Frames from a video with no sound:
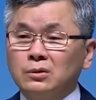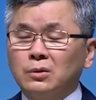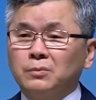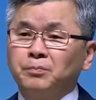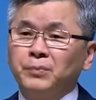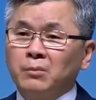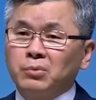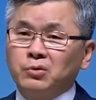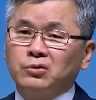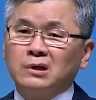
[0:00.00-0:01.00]
지금
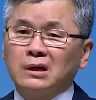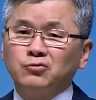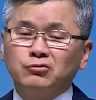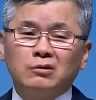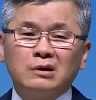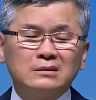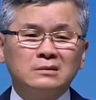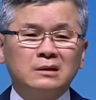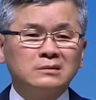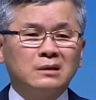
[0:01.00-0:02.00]
미국이나 유럽
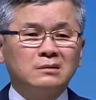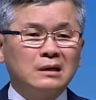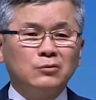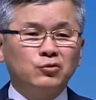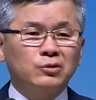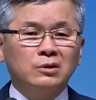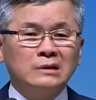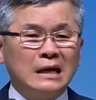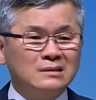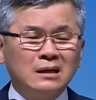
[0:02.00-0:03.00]
같은 데서 일어나고
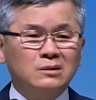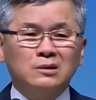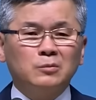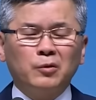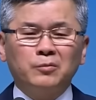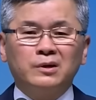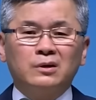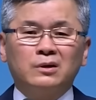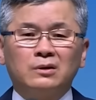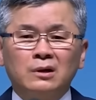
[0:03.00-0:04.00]
있는 양상들을
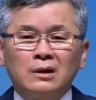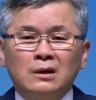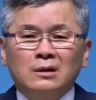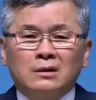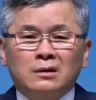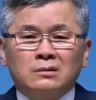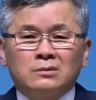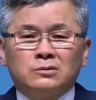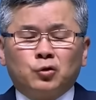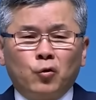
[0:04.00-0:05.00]
보면은
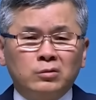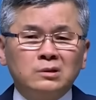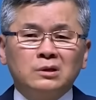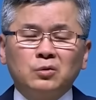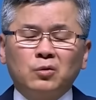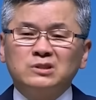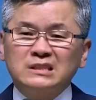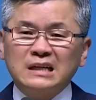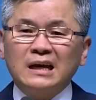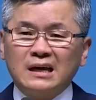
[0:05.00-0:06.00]
좋은
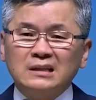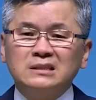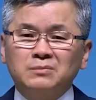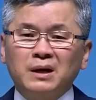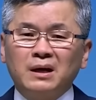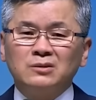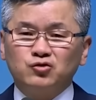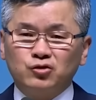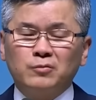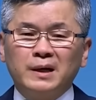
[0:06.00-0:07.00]
의도로
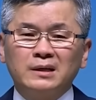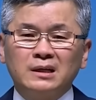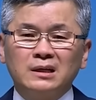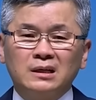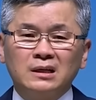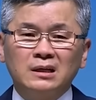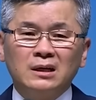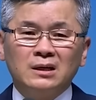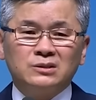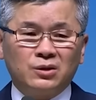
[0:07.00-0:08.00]
시작했겠지만 출발이